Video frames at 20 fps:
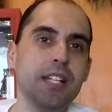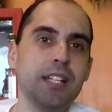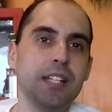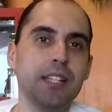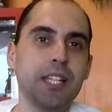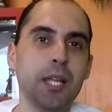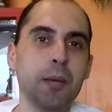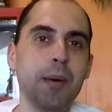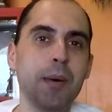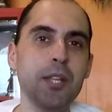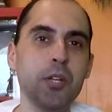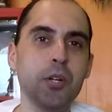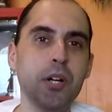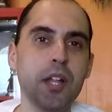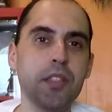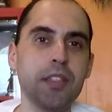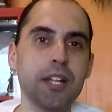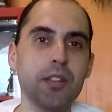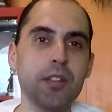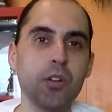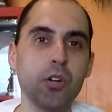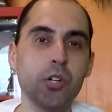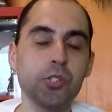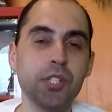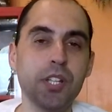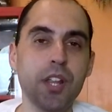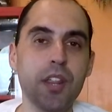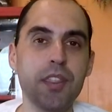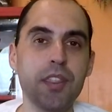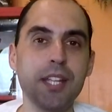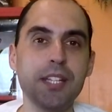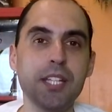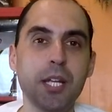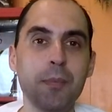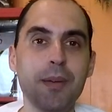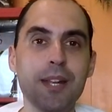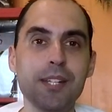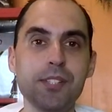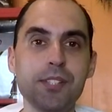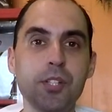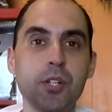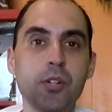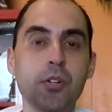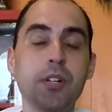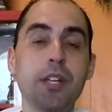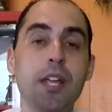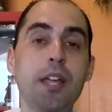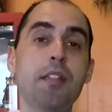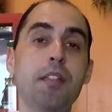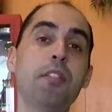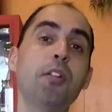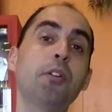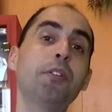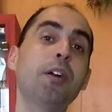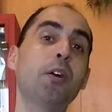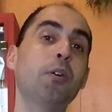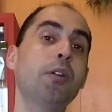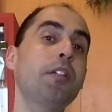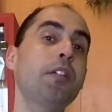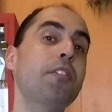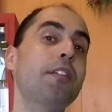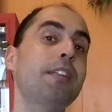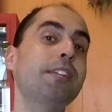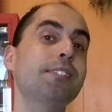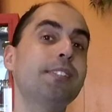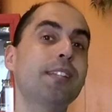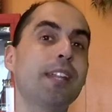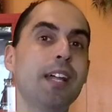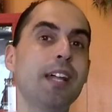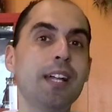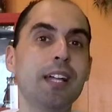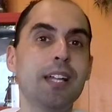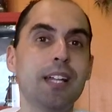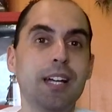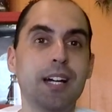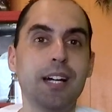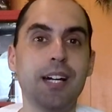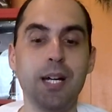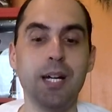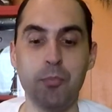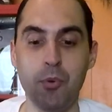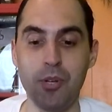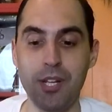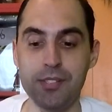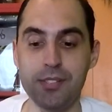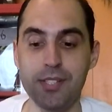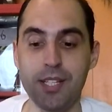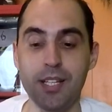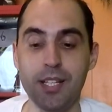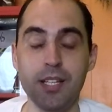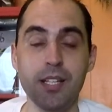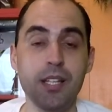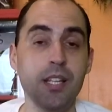de Biohazard 2 Z Version, edición de coleccionista japonesa.